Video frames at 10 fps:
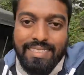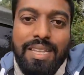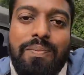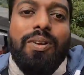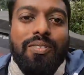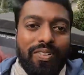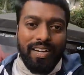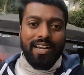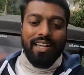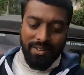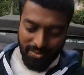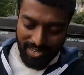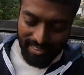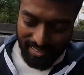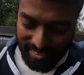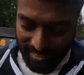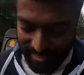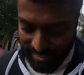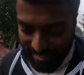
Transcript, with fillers: ஜீப்போட ஃப்ரண்ட்டில் உட்காந்தாச்சு